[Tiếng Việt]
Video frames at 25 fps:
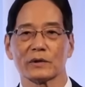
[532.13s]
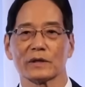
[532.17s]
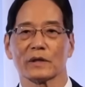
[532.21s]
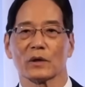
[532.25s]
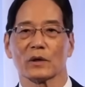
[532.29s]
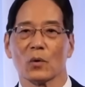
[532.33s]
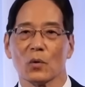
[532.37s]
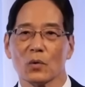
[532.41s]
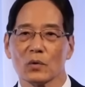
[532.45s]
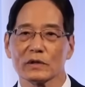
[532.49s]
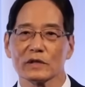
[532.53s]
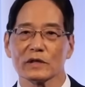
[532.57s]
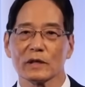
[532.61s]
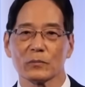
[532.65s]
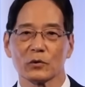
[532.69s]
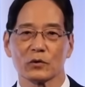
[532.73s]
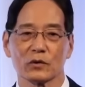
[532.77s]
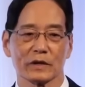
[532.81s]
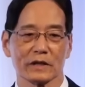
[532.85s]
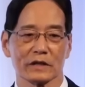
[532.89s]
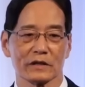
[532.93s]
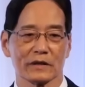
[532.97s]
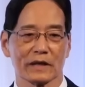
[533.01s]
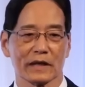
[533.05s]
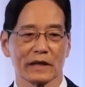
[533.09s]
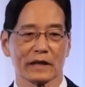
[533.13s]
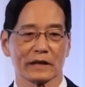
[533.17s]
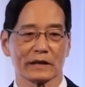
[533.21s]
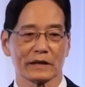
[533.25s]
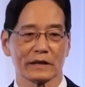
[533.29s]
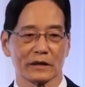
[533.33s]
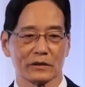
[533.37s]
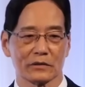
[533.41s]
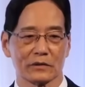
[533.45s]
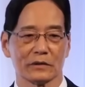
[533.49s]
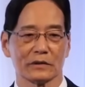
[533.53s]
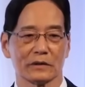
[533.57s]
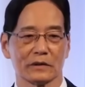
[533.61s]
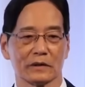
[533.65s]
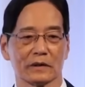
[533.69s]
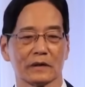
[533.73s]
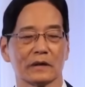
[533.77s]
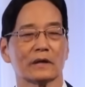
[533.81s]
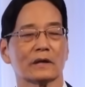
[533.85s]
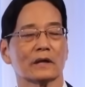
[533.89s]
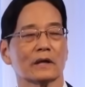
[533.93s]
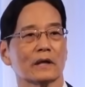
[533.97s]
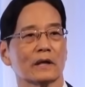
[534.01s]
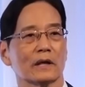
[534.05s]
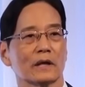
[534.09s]
và truyền thông i xê tê
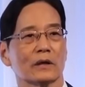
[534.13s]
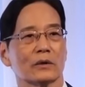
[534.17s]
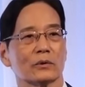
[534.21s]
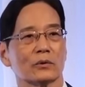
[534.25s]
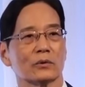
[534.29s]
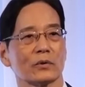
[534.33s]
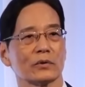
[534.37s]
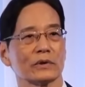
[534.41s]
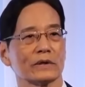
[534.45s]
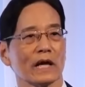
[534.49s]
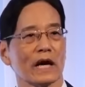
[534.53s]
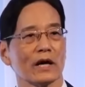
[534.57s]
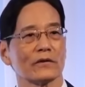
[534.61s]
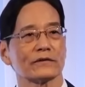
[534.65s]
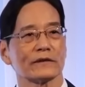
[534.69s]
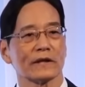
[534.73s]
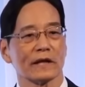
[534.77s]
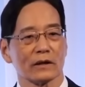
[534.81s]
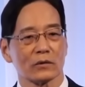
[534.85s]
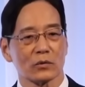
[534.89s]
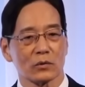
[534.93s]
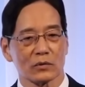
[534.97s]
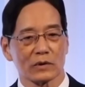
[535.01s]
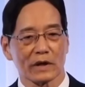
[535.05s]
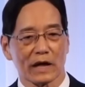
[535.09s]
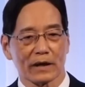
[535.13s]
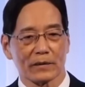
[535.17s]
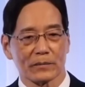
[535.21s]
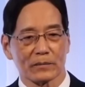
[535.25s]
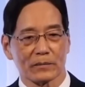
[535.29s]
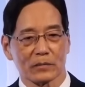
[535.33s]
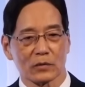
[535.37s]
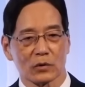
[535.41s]
trong nhiều nhiệm vụ khác nhau.